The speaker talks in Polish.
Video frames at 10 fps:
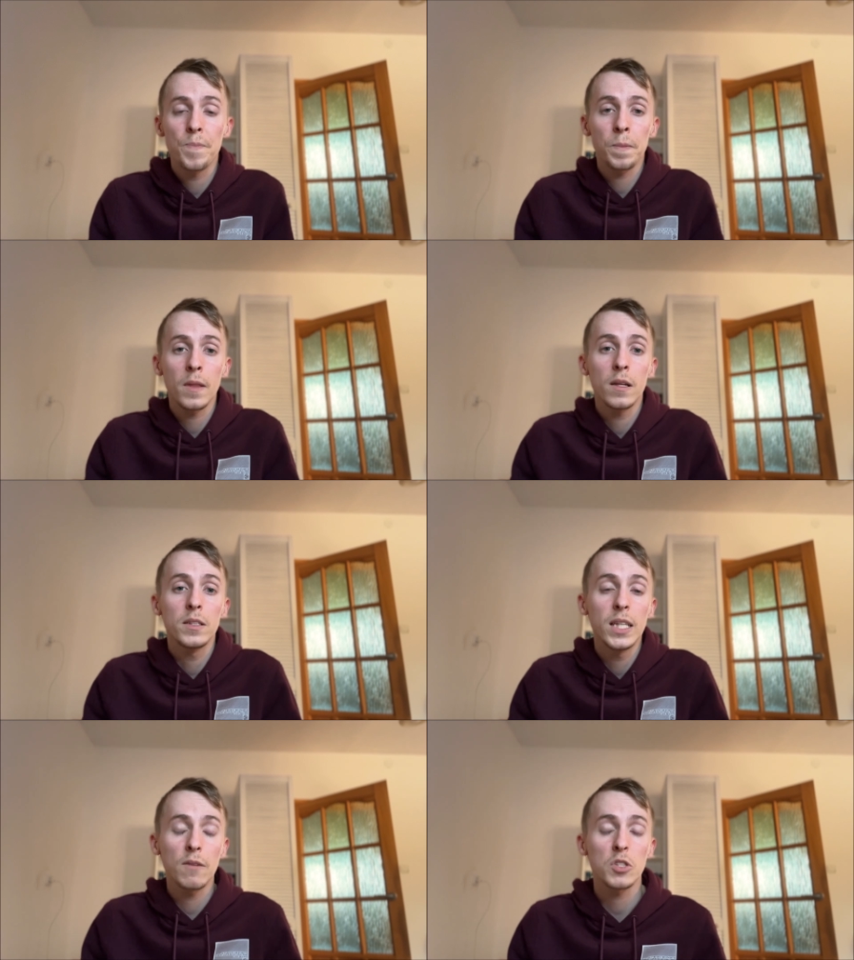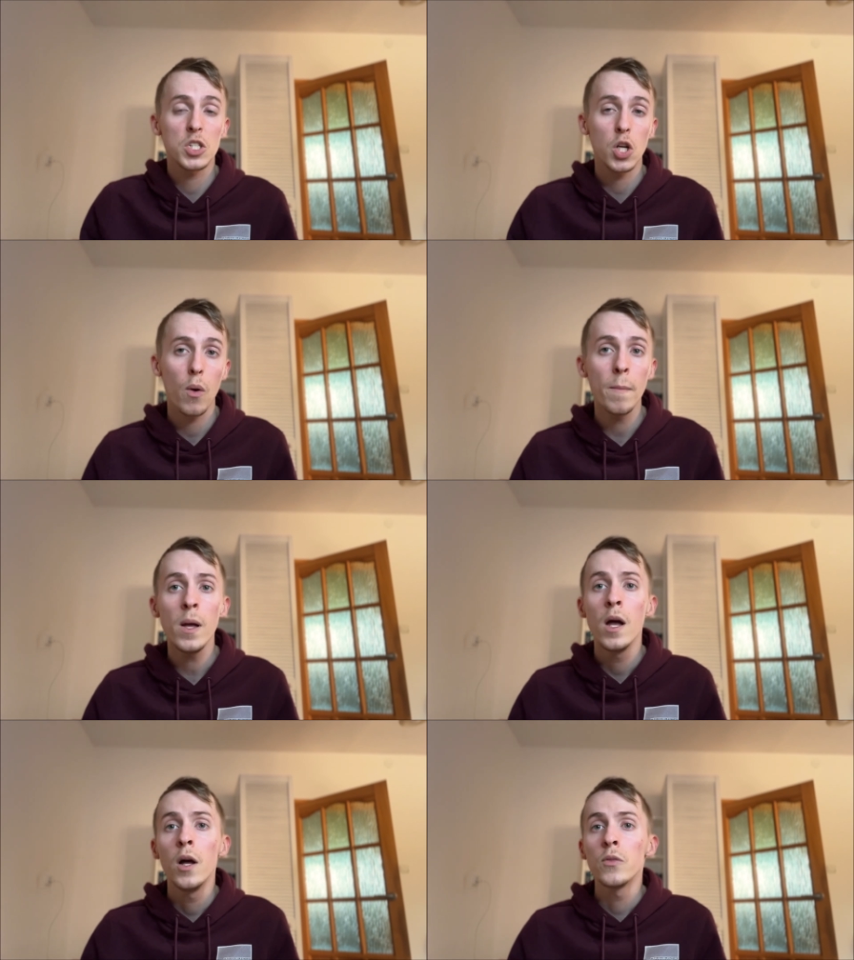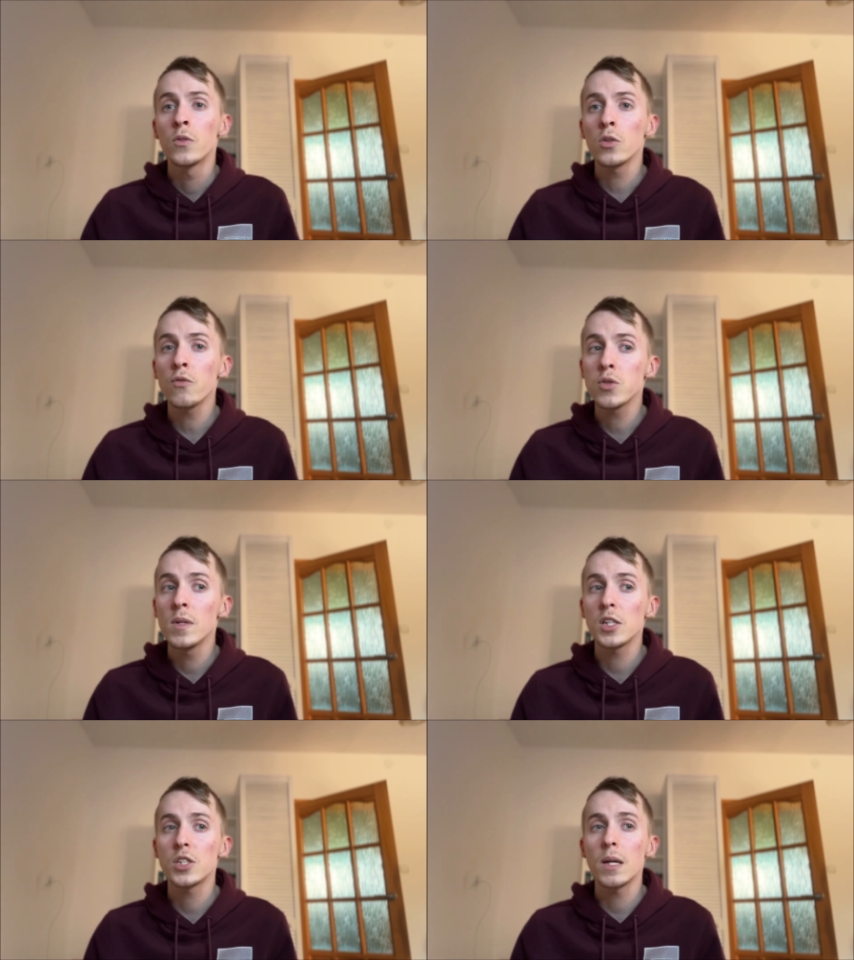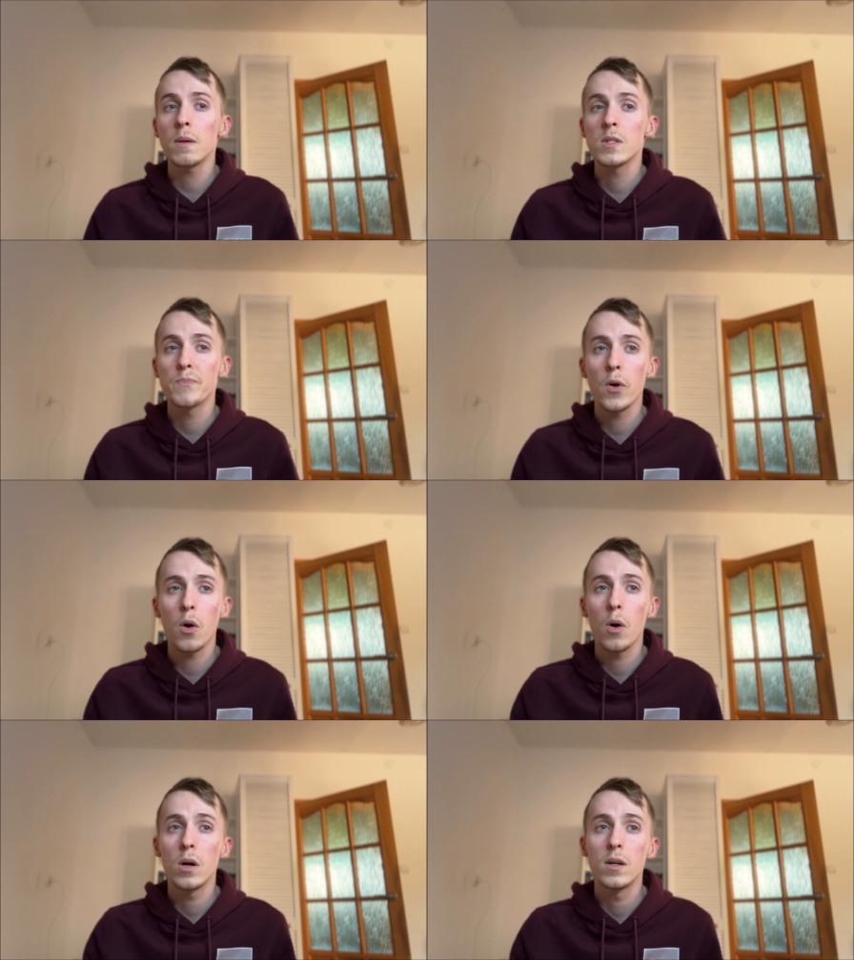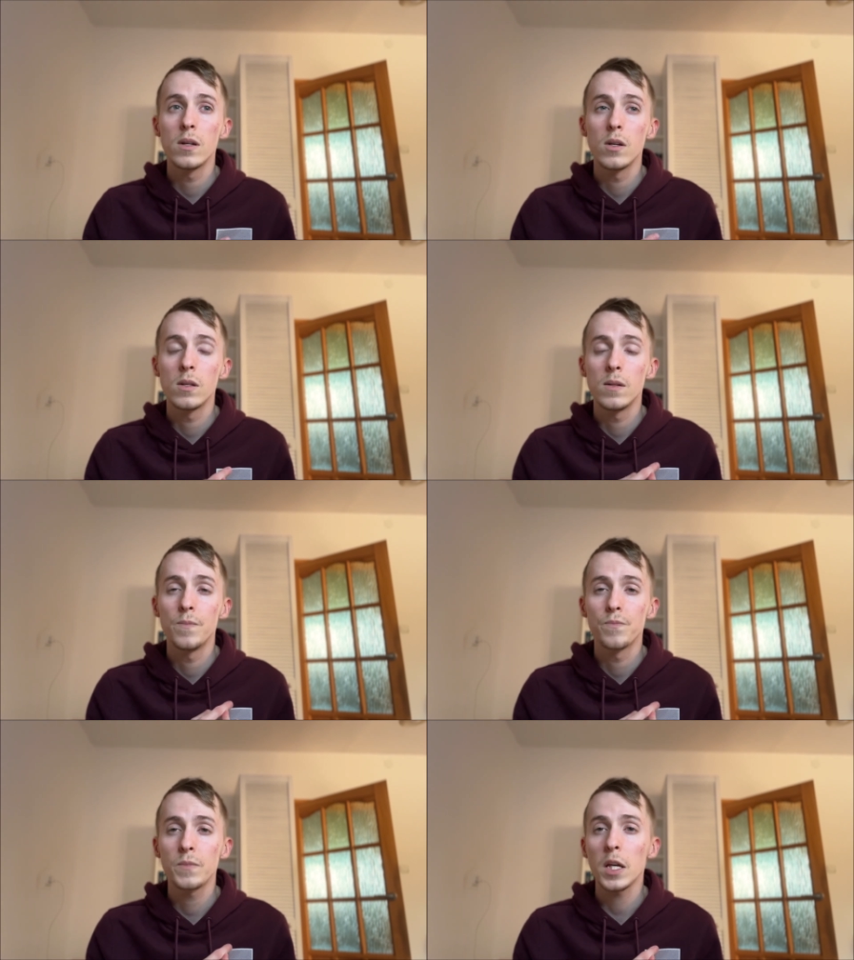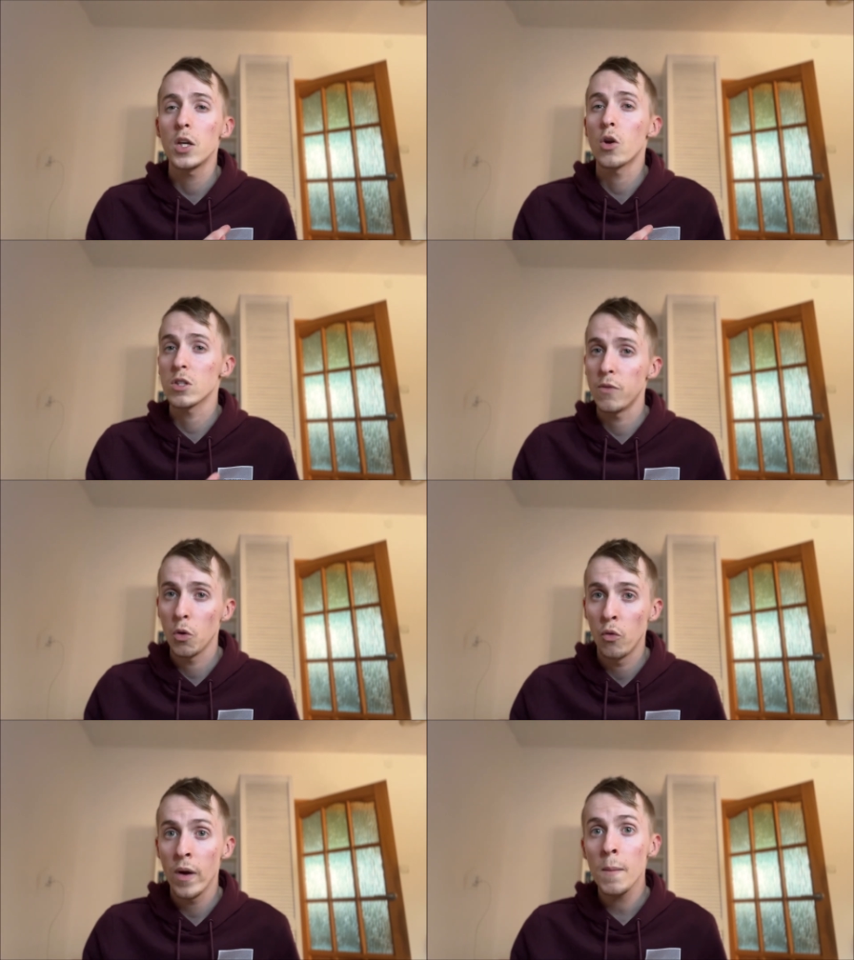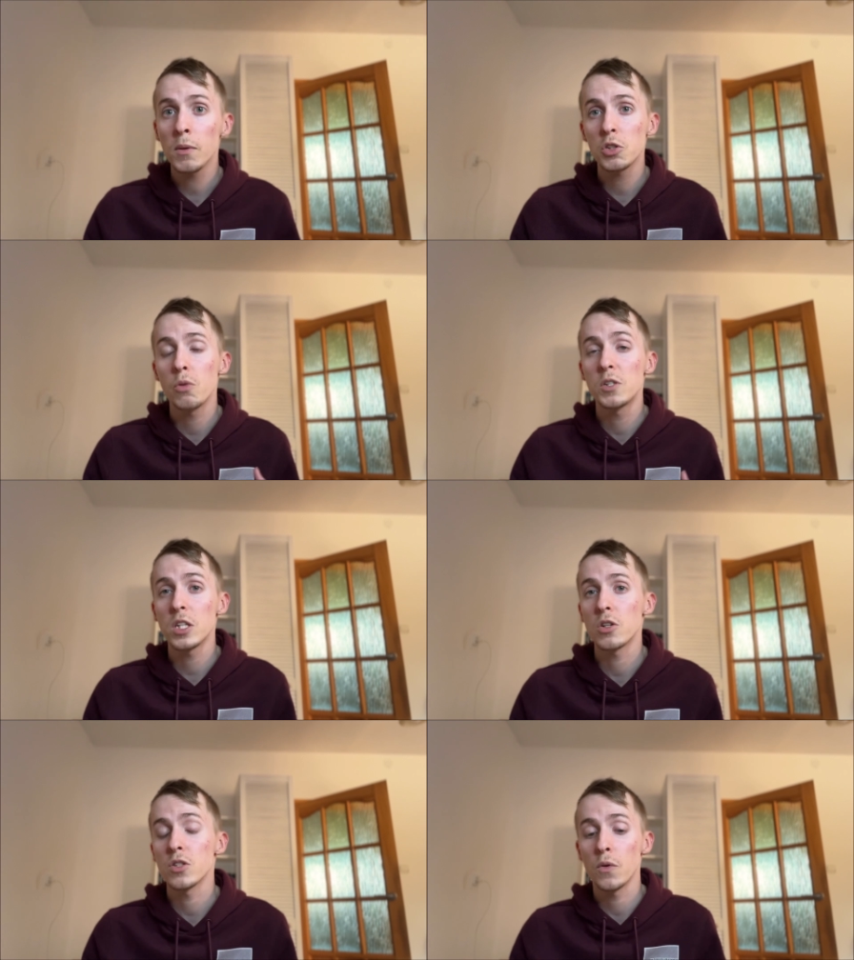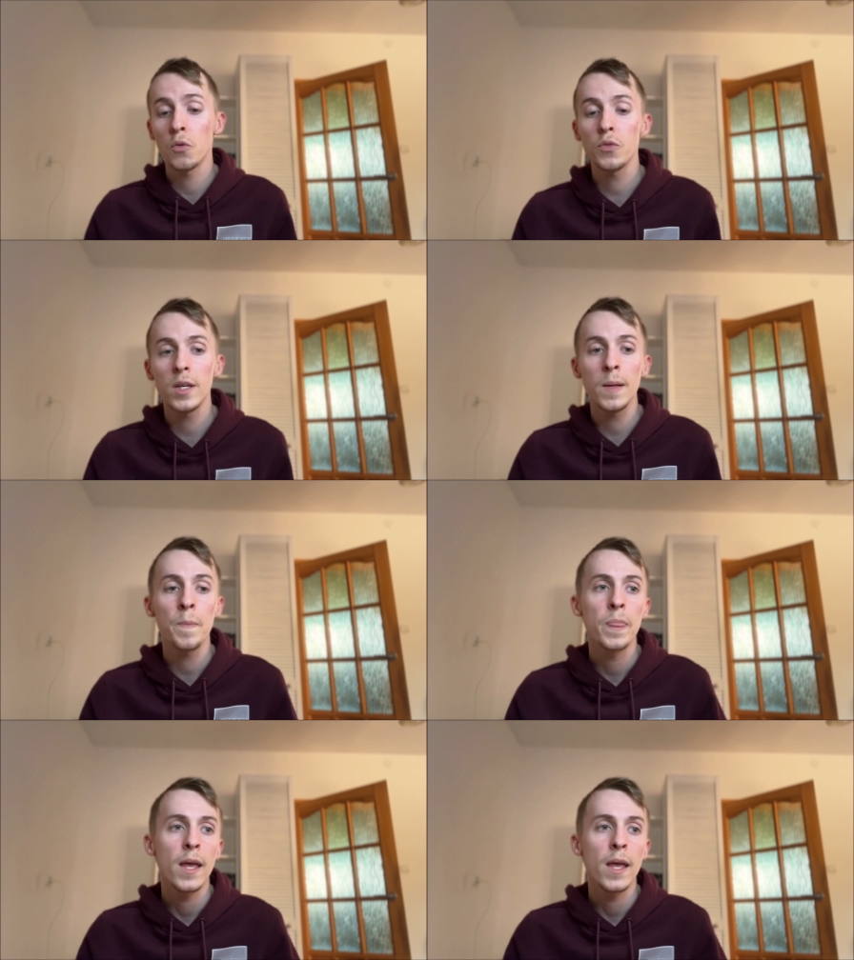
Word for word: mm, niedawno zacząłem, no to w sumie też całkiem sporo takich rozwojówek, bo też lubię czytać rozwojówki,